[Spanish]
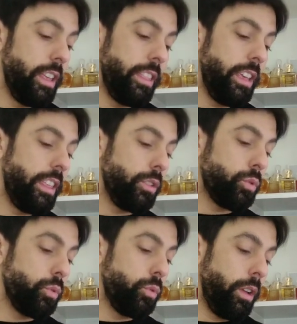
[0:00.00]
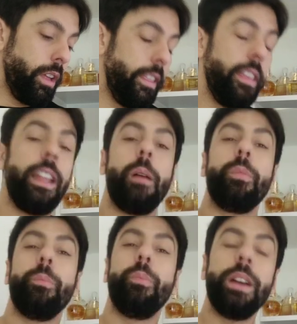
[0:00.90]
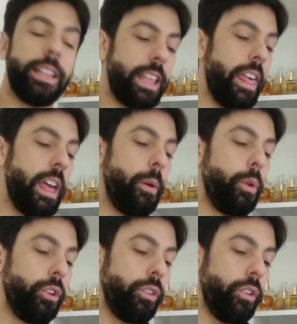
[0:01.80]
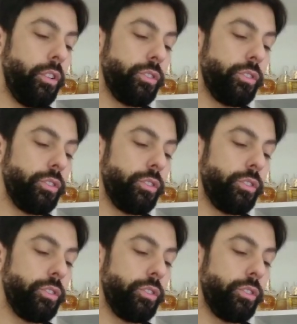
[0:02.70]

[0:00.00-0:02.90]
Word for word: desde, su, eh, desde la propuesta de Avon,